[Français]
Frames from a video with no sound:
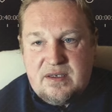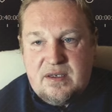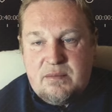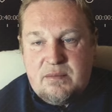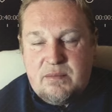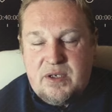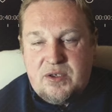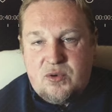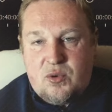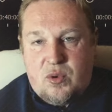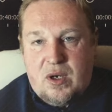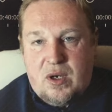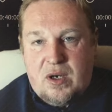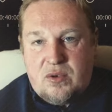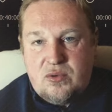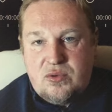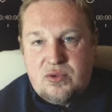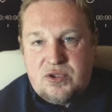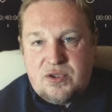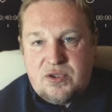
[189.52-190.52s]
il met une croix
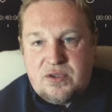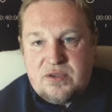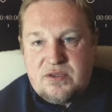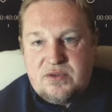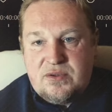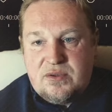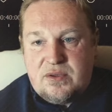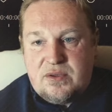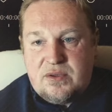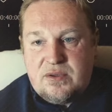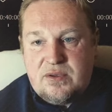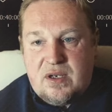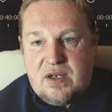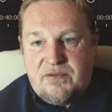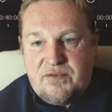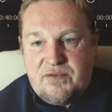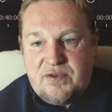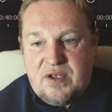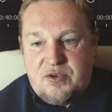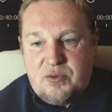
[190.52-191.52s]
rouge sur, dans
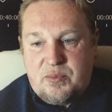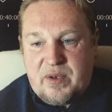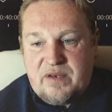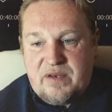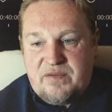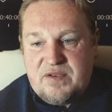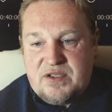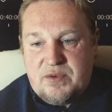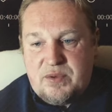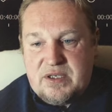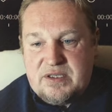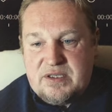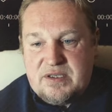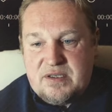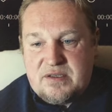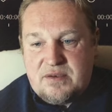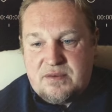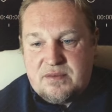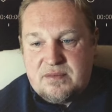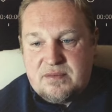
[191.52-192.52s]
la fenêtre de
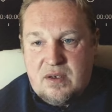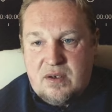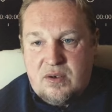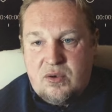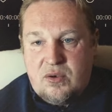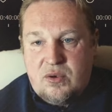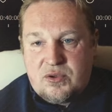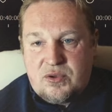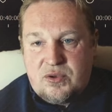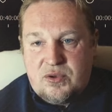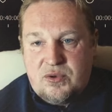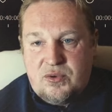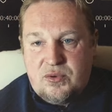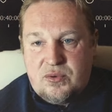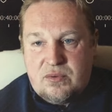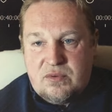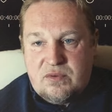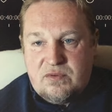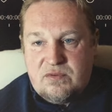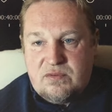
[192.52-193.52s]
prévisualisation. L'autre
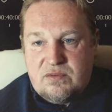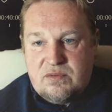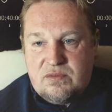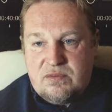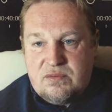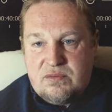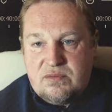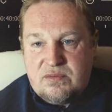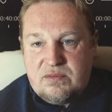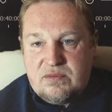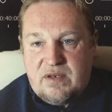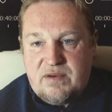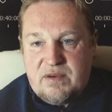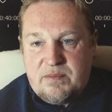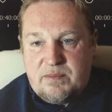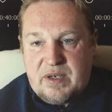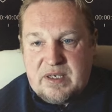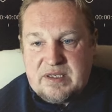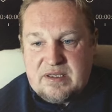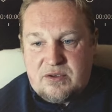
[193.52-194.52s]
non, vous n'avez
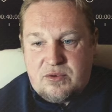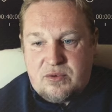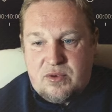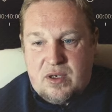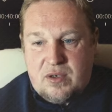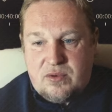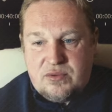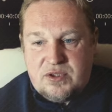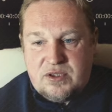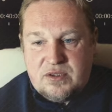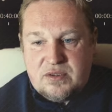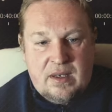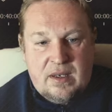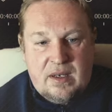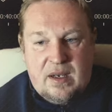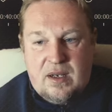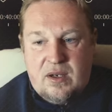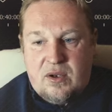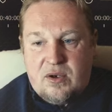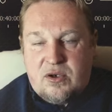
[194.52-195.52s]
pas cette croix rouge.
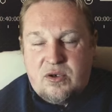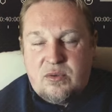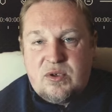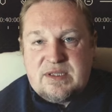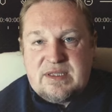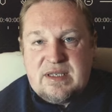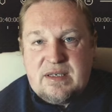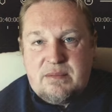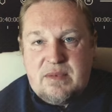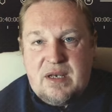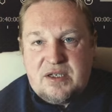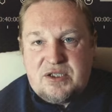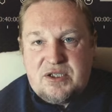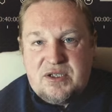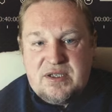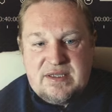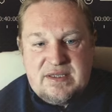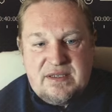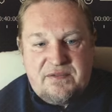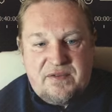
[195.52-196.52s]
Alors comment ça marche
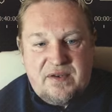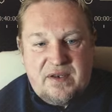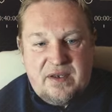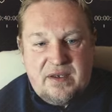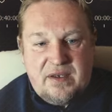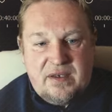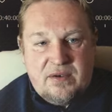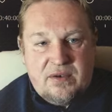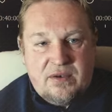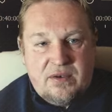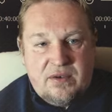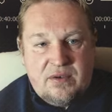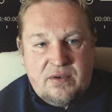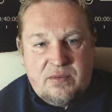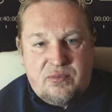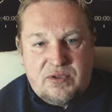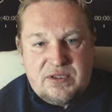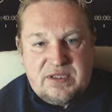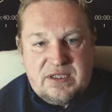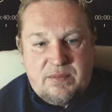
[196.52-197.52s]
les effets
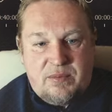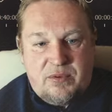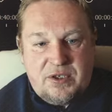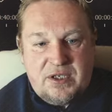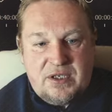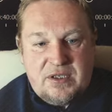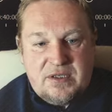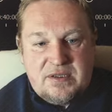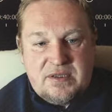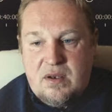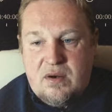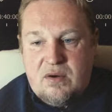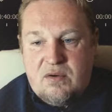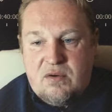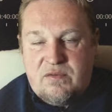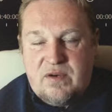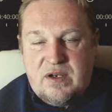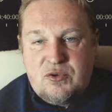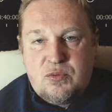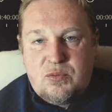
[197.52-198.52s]
pour ces plugins On
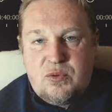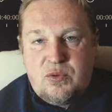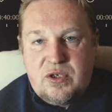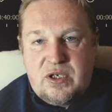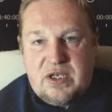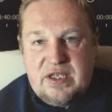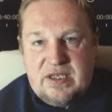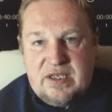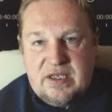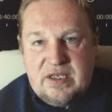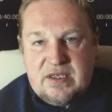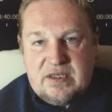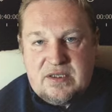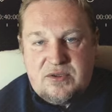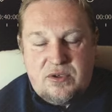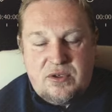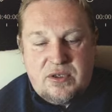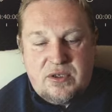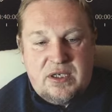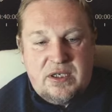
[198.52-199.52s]
va double-cliquer sur
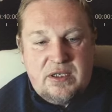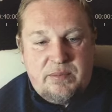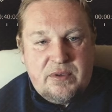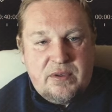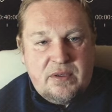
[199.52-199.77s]
le clip